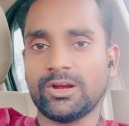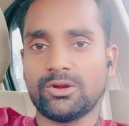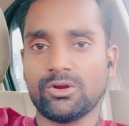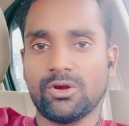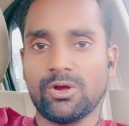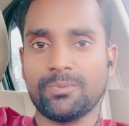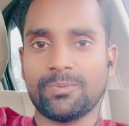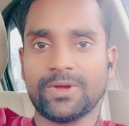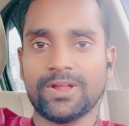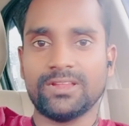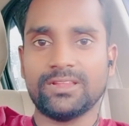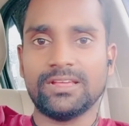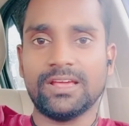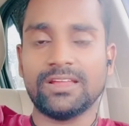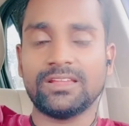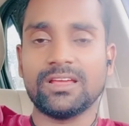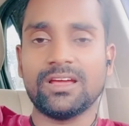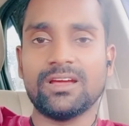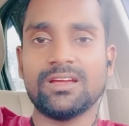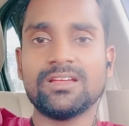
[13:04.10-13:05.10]
ड्रॉप कर दिया
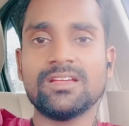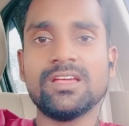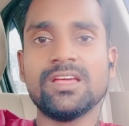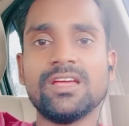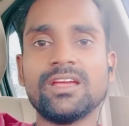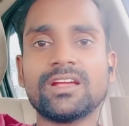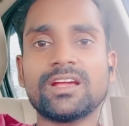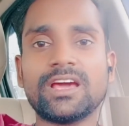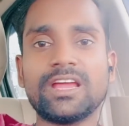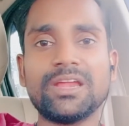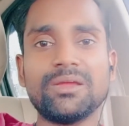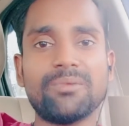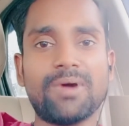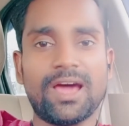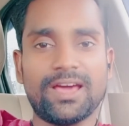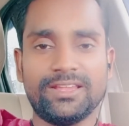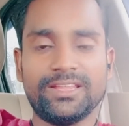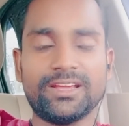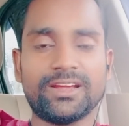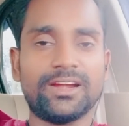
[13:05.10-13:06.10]
था करीब
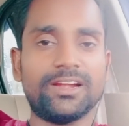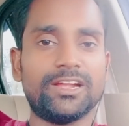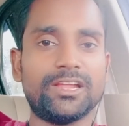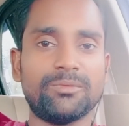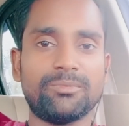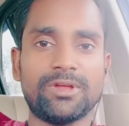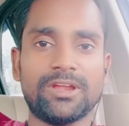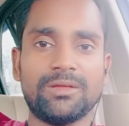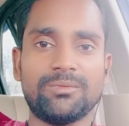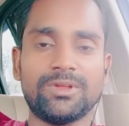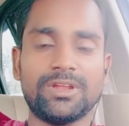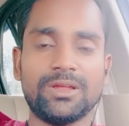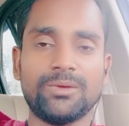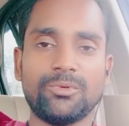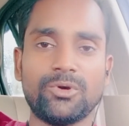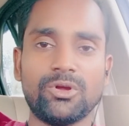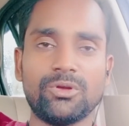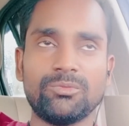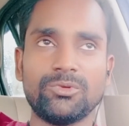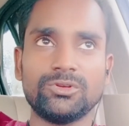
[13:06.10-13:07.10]
आधे घंटे पहले मतलब
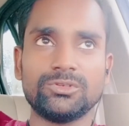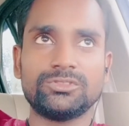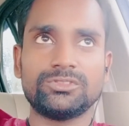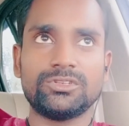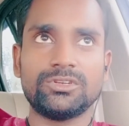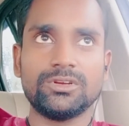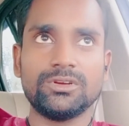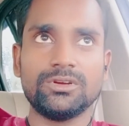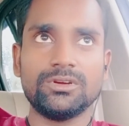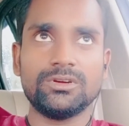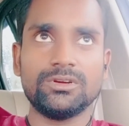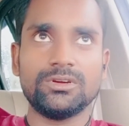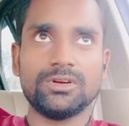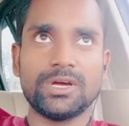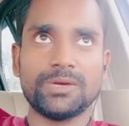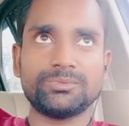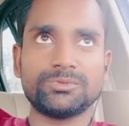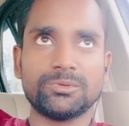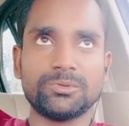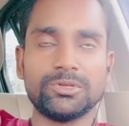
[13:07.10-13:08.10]
ऑलमोस्ट
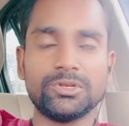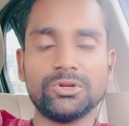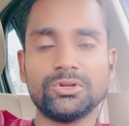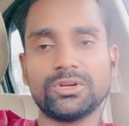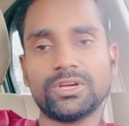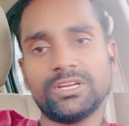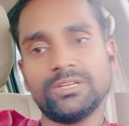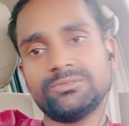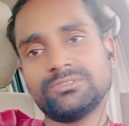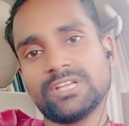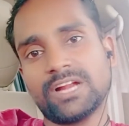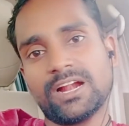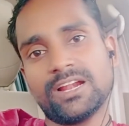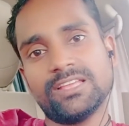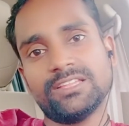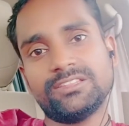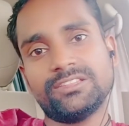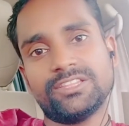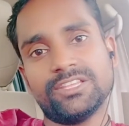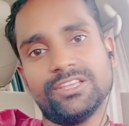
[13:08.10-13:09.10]
आप समझ लो करीब साढ़े
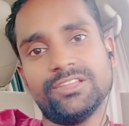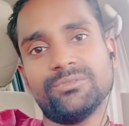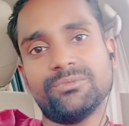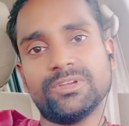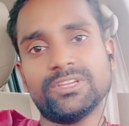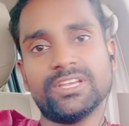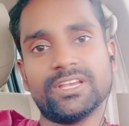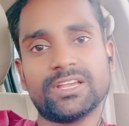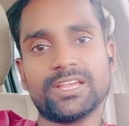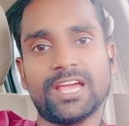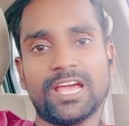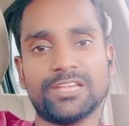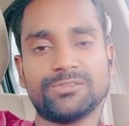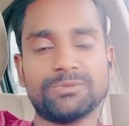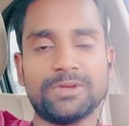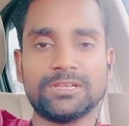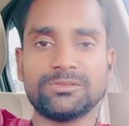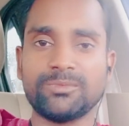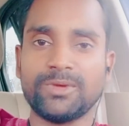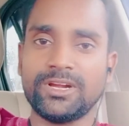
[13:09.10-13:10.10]
तीन बजे के
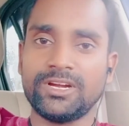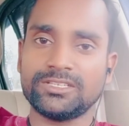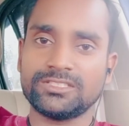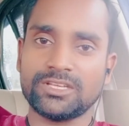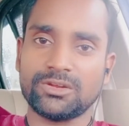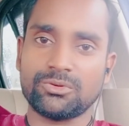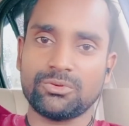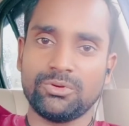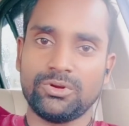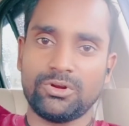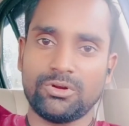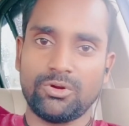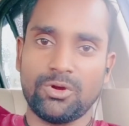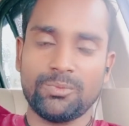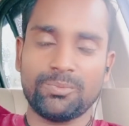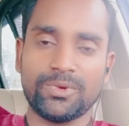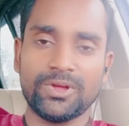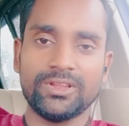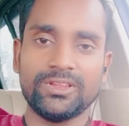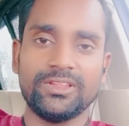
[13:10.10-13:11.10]
आसपास मैंने सर को
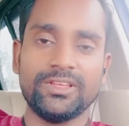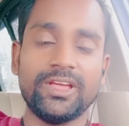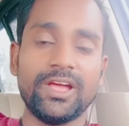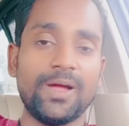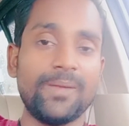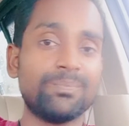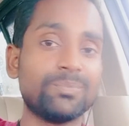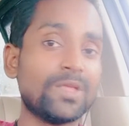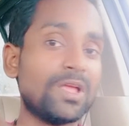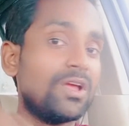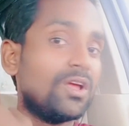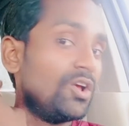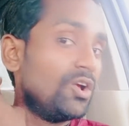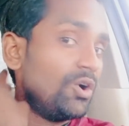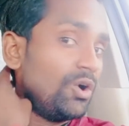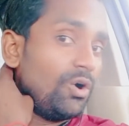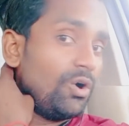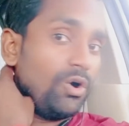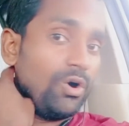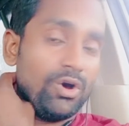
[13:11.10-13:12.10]
ड्रॉप कर दिया
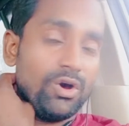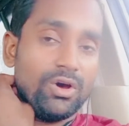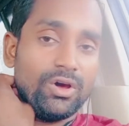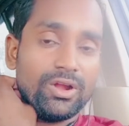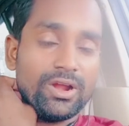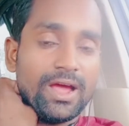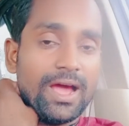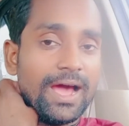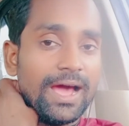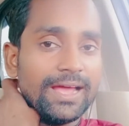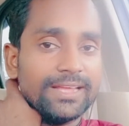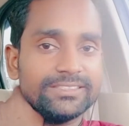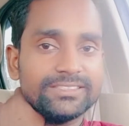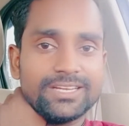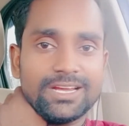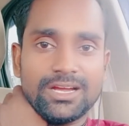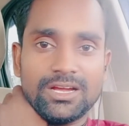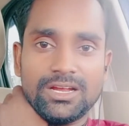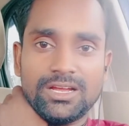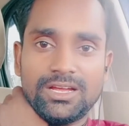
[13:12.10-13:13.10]
और आज
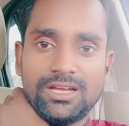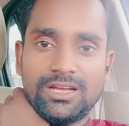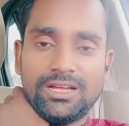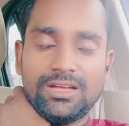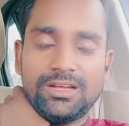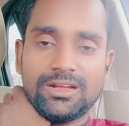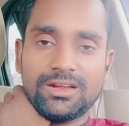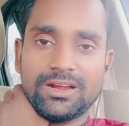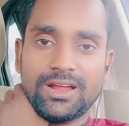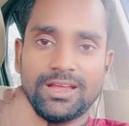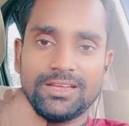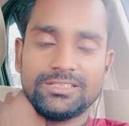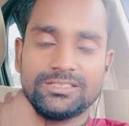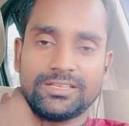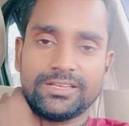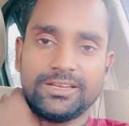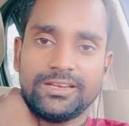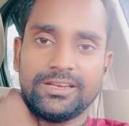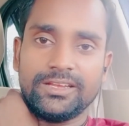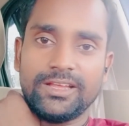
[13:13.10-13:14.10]
का गाय
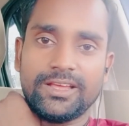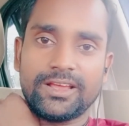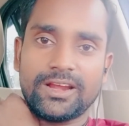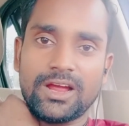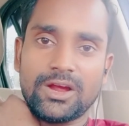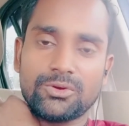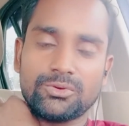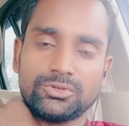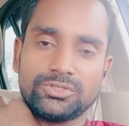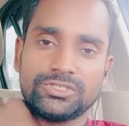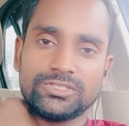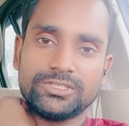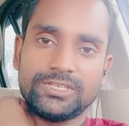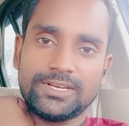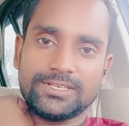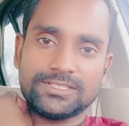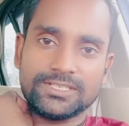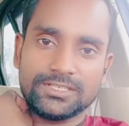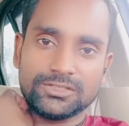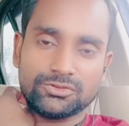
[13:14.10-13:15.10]
सीन ये रहा कुछ
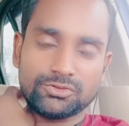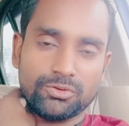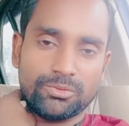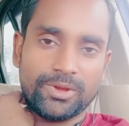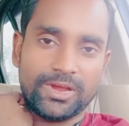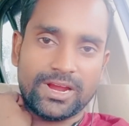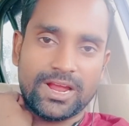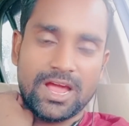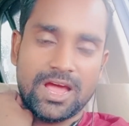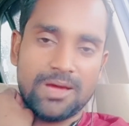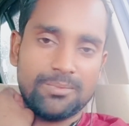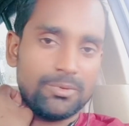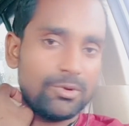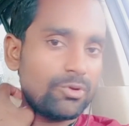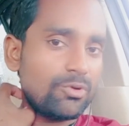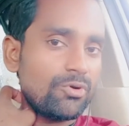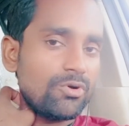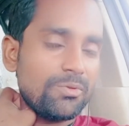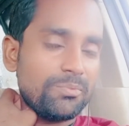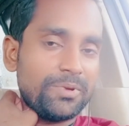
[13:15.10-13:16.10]
जैसे सुबह का आप
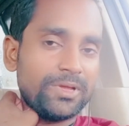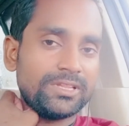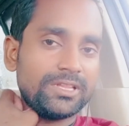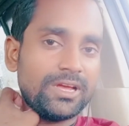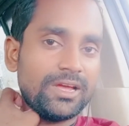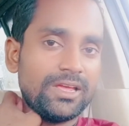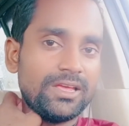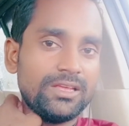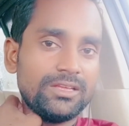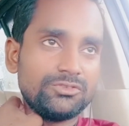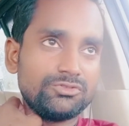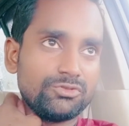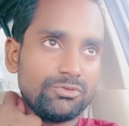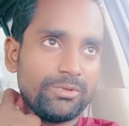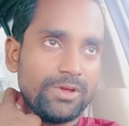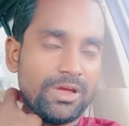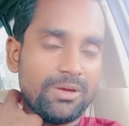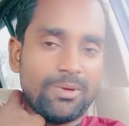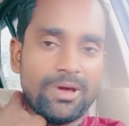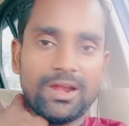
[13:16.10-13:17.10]
लोगों को पता है
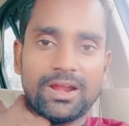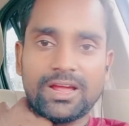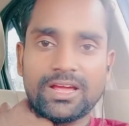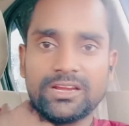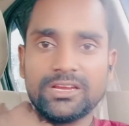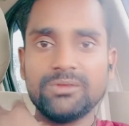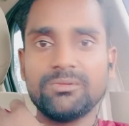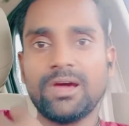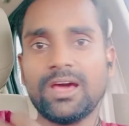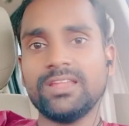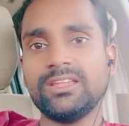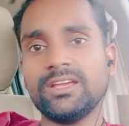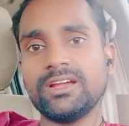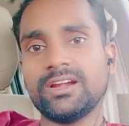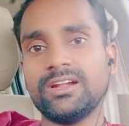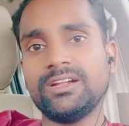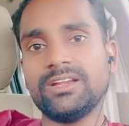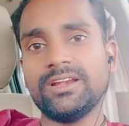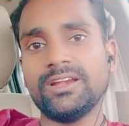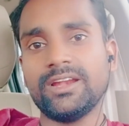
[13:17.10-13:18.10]
सुबह हमारा करीब आधे
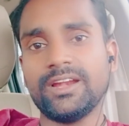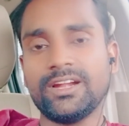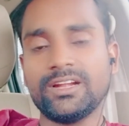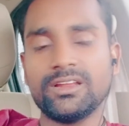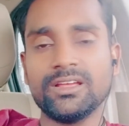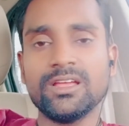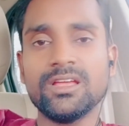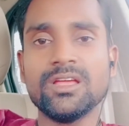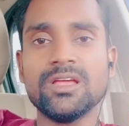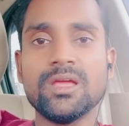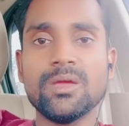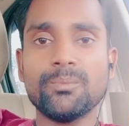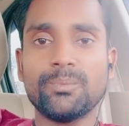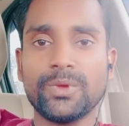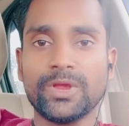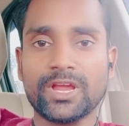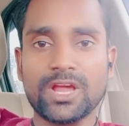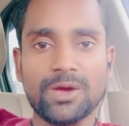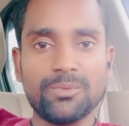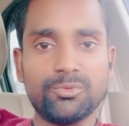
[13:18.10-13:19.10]
घंटे लेट
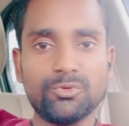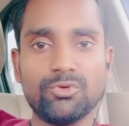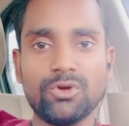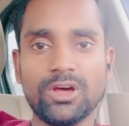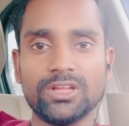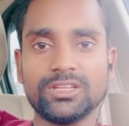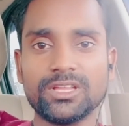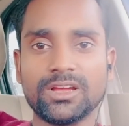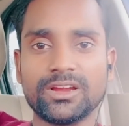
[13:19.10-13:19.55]
पिकअप हुआ था